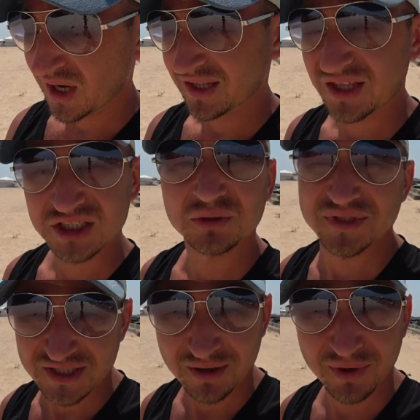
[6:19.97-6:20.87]
даже в
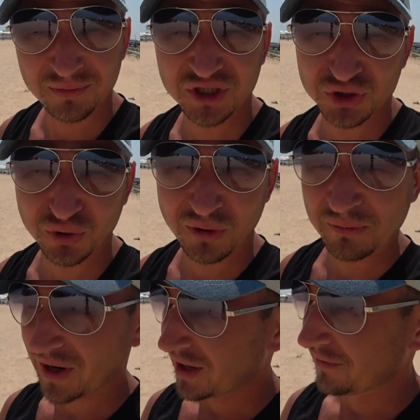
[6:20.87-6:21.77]
самом
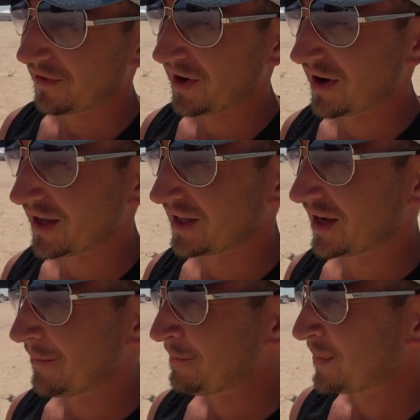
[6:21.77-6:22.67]
дешевом
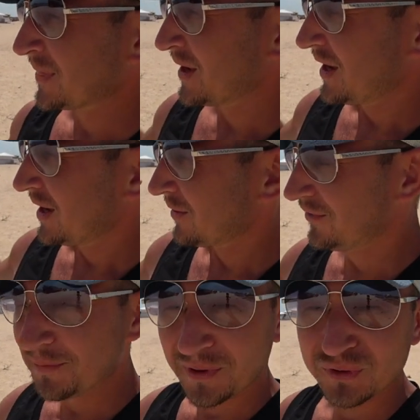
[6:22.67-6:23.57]
варианте.
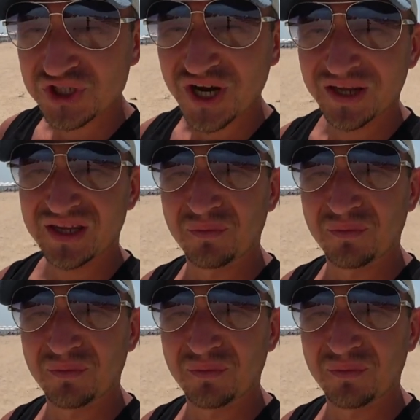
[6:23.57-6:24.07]
Вы получаете